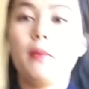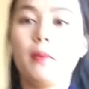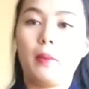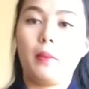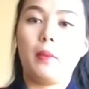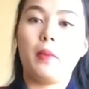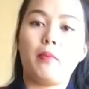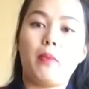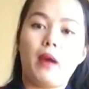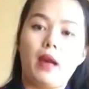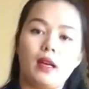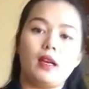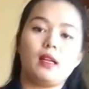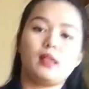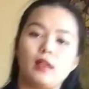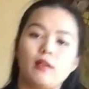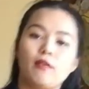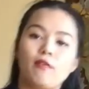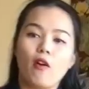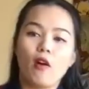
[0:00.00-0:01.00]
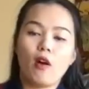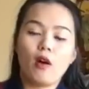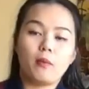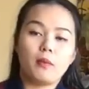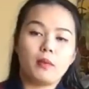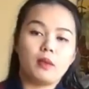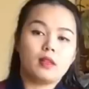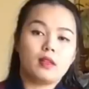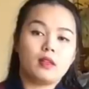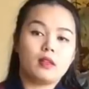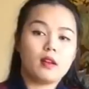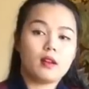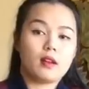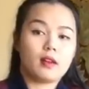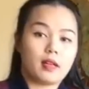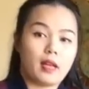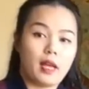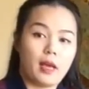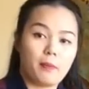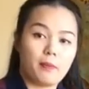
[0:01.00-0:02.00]
mà mình mặc lên cái form nó rất
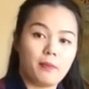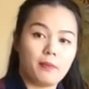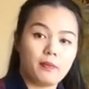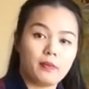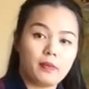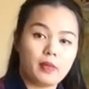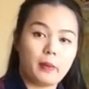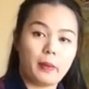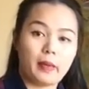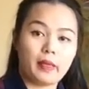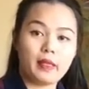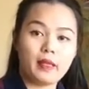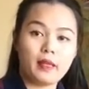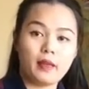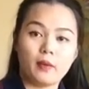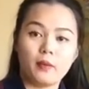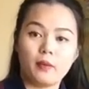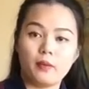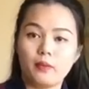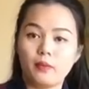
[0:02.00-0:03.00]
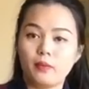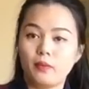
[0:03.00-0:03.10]
là đẹp, các bạn thấy không?